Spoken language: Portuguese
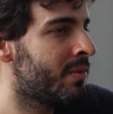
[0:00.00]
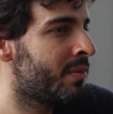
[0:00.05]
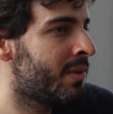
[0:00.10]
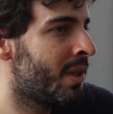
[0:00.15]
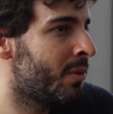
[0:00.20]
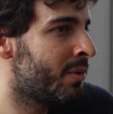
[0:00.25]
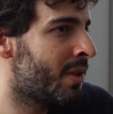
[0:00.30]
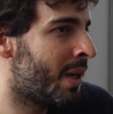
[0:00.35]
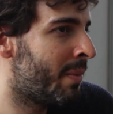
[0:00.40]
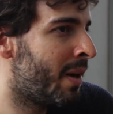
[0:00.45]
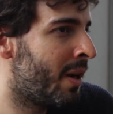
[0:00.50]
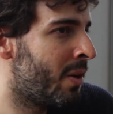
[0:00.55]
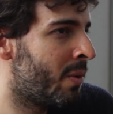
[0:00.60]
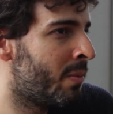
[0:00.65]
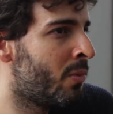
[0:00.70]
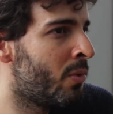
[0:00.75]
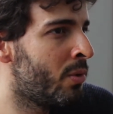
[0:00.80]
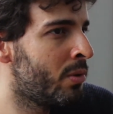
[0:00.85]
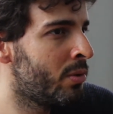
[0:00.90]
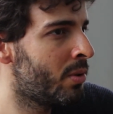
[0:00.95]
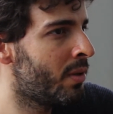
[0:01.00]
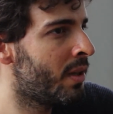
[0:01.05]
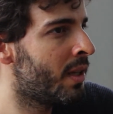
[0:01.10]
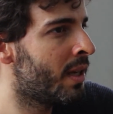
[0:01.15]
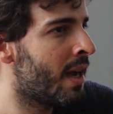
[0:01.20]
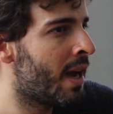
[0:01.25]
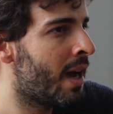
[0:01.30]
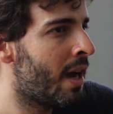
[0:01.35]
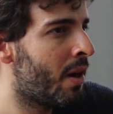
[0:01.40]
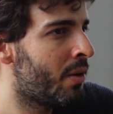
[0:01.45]
tem um trabalho muito
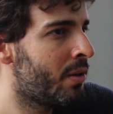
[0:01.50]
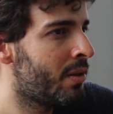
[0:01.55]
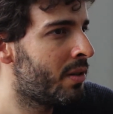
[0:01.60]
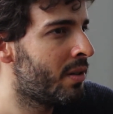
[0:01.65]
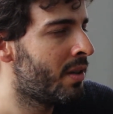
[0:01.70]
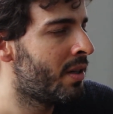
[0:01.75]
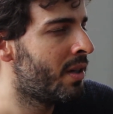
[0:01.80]
legal